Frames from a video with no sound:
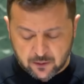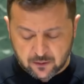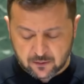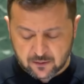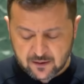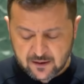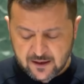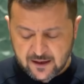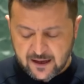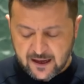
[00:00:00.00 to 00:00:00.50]

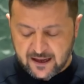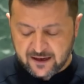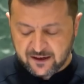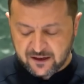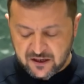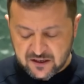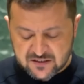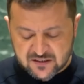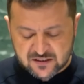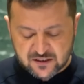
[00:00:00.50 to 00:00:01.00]
đẳng,
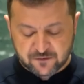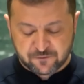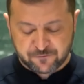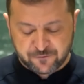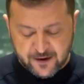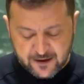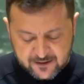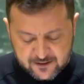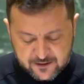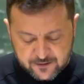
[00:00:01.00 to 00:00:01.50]
nó hiệu
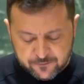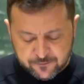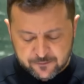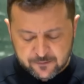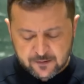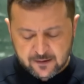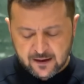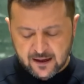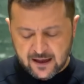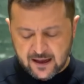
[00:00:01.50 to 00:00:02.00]
quả
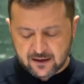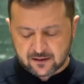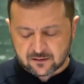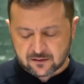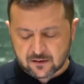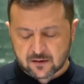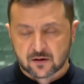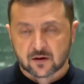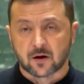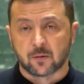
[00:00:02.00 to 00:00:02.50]
và
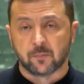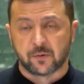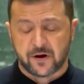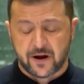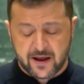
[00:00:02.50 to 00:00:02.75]
toàn diện.